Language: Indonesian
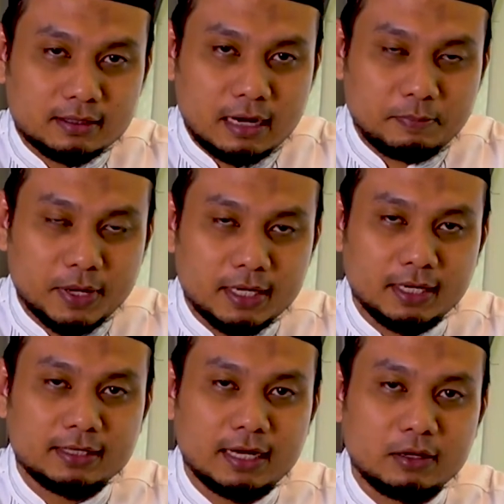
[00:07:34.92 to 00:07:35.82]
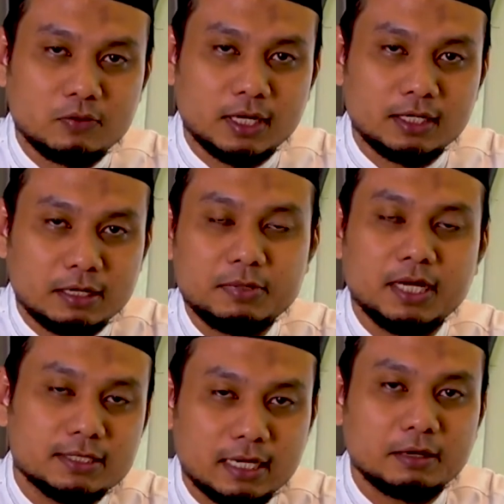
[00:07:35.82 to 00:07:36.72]
apa yang kita lakukan,
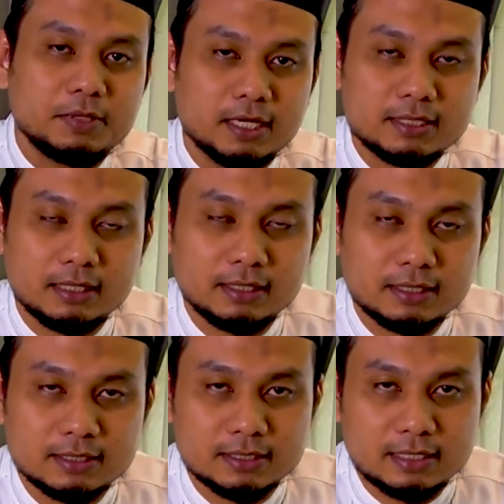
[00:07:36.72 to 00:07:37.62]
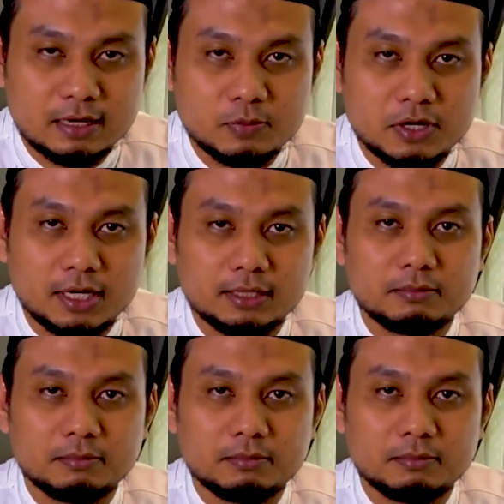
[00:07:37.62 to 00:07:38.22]
kebiasaan-kebiasaan kita secara moderat,